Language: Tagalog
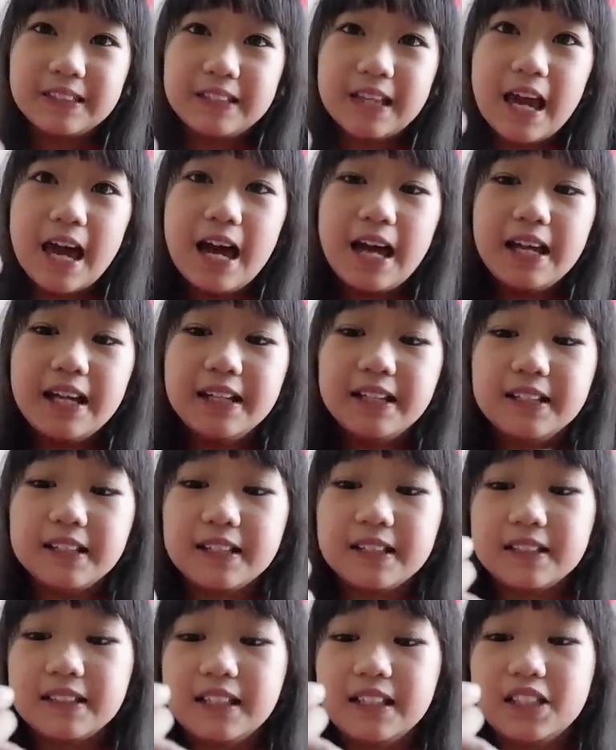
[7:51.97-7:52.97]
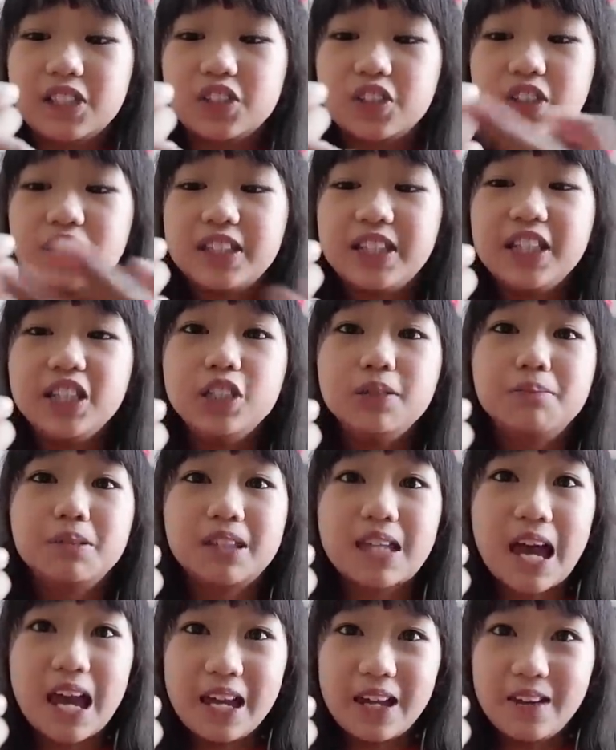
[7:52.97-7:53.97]
Yeah. Let's continue po
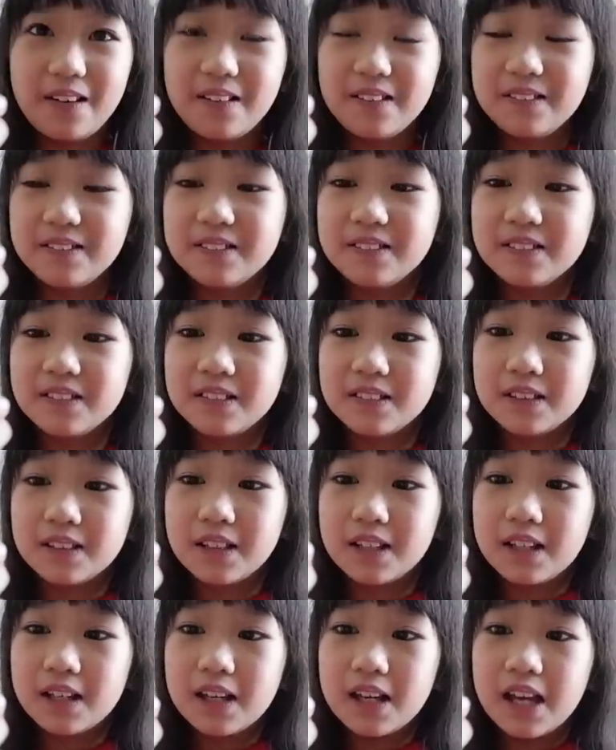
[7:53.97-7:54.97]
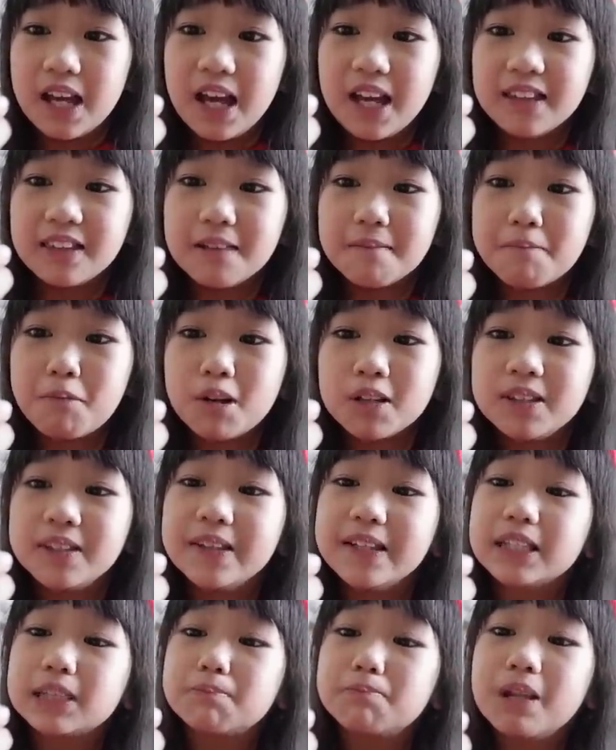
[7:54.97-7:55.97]
tayo. Ito po,
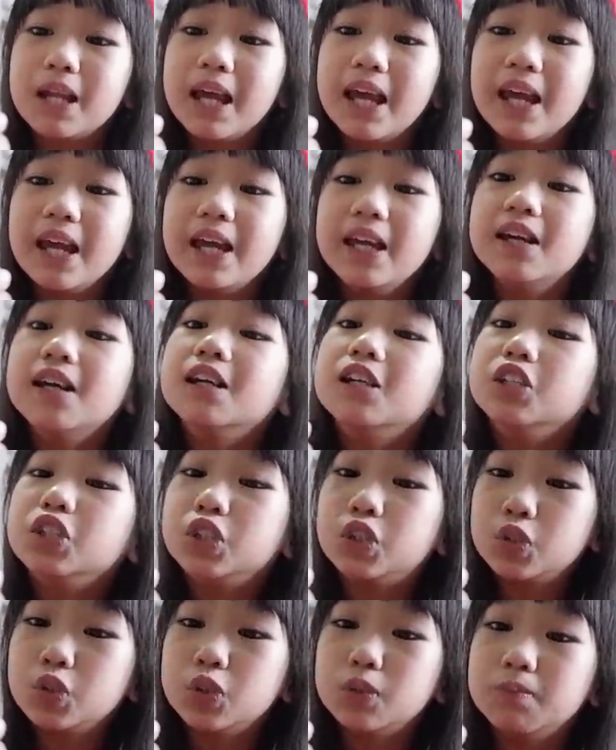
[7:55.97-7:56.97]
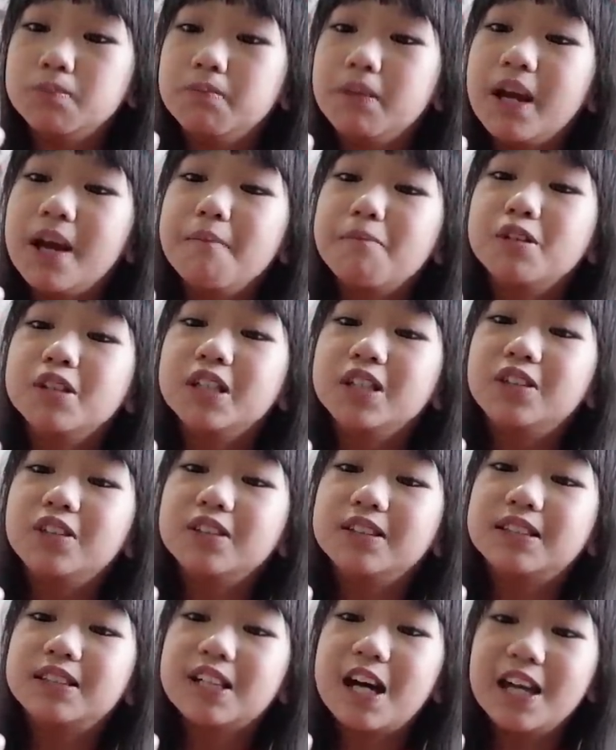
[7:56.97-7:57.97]
display zoom. Meron po dito
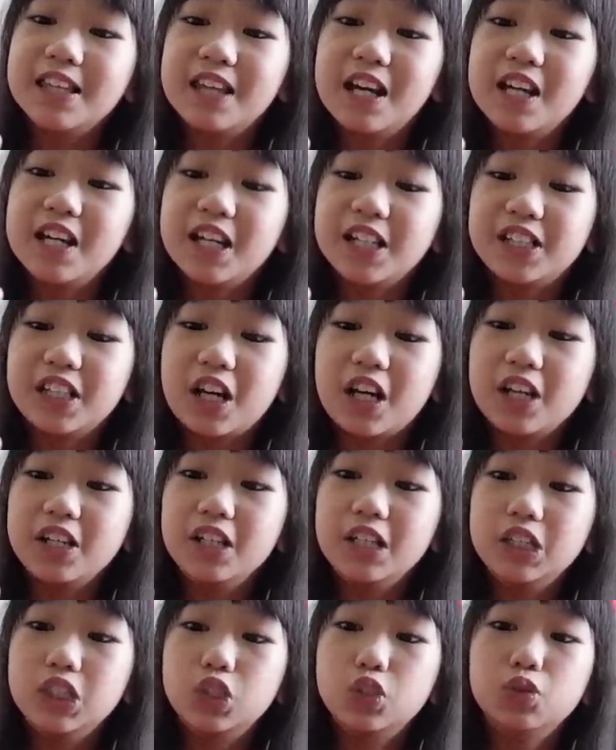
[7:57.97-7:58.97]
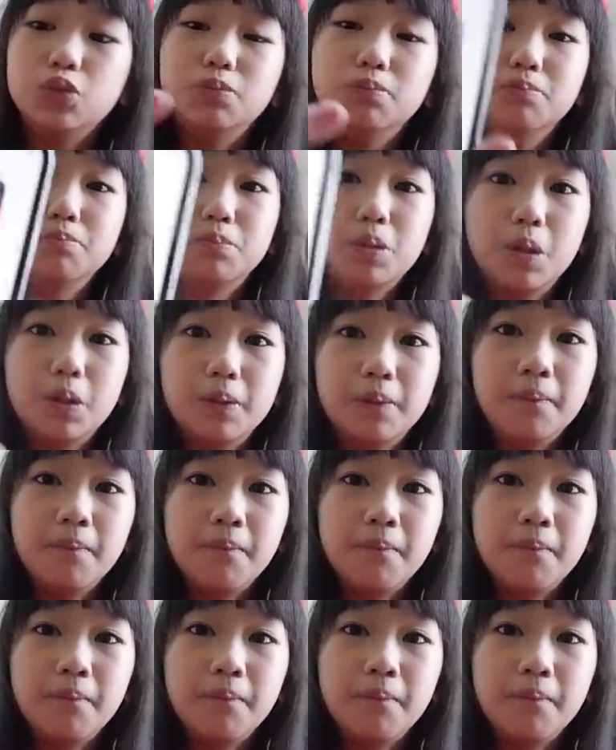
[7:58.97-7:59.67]
yung standard at saka yung zoom po.